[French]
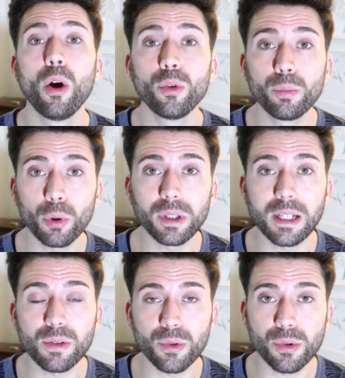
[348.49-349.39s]
une
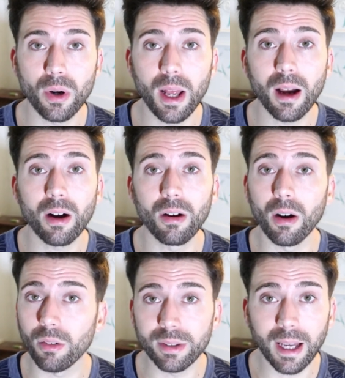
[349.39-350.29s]
protection solaire
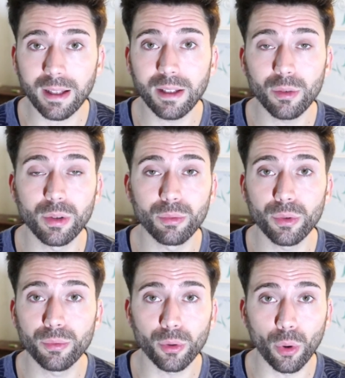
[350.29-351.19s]
en dernier au niveau
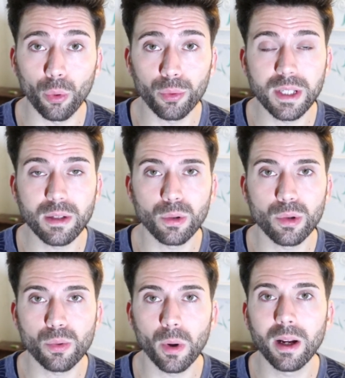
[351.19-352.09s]
de votre routine de
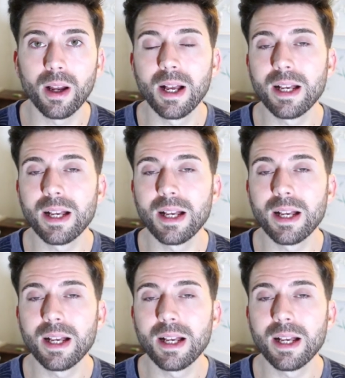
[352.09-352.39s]
soins,